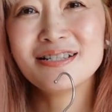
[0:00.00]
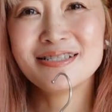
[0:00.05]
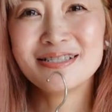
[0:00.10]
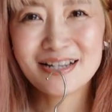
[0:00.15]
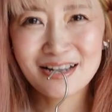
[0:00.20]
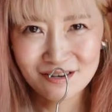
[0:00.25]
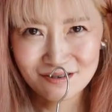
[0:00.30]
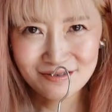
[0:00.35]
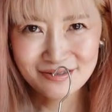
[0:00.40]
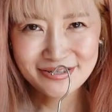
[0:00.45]
リし
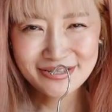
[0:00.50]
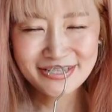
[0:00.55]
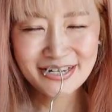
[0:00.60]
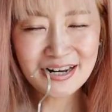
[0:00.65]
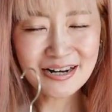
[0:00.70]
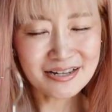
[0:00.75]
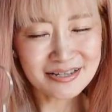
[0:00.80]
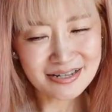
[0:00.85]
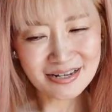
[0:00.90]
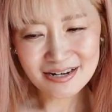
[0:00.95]
てる、
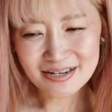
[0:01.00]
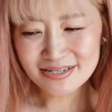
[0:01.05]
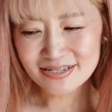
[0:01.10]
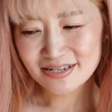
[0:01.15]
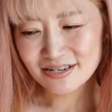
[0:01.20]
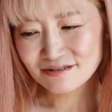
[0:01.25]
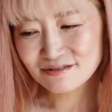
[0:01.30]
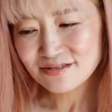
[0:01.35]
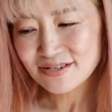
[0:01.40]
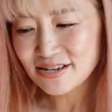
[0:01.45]
ザラザラし
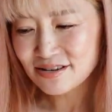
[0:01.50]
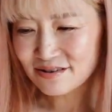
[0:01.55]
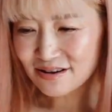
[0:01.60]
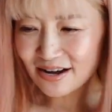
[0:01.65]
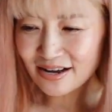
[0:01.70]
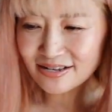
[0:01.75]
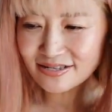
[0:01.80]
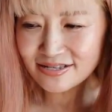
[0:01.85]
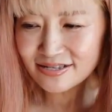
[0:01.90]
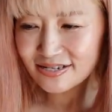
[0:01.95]
てるっていう
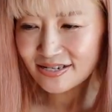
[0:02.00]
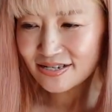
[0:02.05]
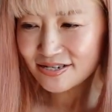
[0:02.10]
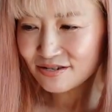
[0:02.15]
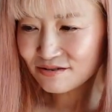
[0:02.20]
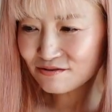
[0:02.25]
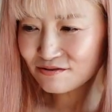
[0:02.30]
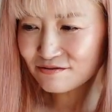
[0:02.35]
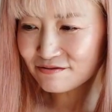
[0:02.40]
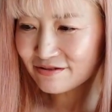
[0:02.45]
感じ
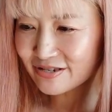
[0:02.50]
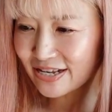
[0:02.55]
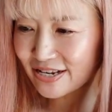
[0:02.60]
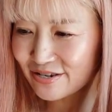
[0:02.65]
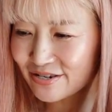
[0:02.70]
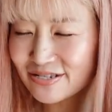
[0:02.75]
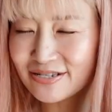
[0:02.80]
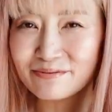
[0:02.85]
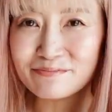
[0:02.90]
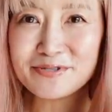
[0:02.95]
を受け
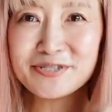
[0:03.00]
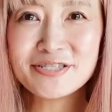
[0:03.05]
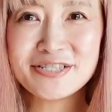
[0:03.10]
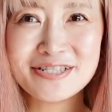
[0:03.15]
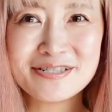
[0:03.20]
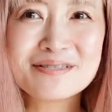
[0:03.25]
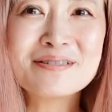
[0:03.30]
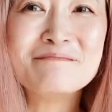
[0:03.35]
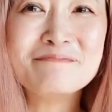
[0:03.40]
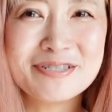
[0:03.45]
る人も
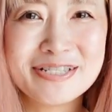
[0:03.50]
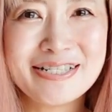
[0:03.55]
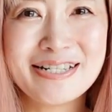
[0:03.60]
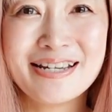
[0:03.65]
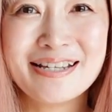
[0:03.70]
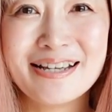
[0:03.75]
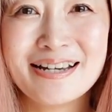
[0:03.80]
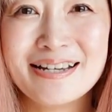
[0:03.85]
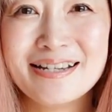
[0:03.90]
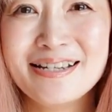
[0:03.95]
いるかもし
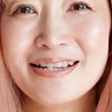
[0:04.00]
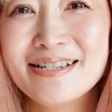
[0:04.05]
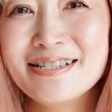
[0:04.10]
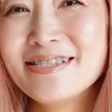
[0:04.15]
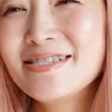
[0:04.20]
れないで